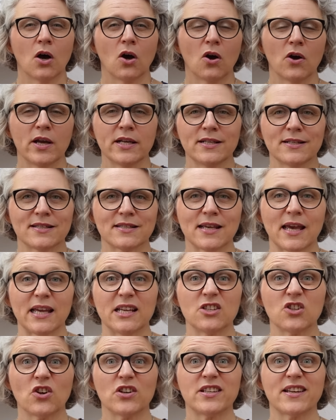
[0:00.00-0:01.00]
Heute
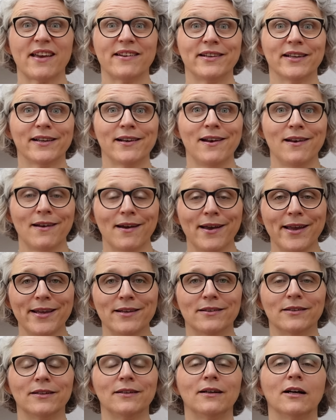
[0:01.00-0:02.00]
zeige ich euch eine
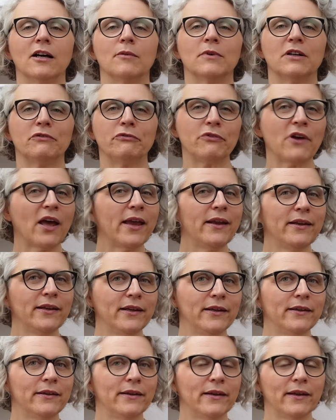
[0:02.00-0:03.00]
kleine, aber feine
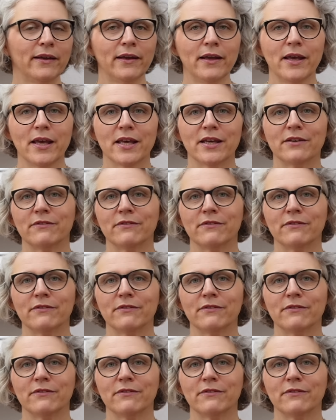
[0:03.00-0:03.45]
Idee,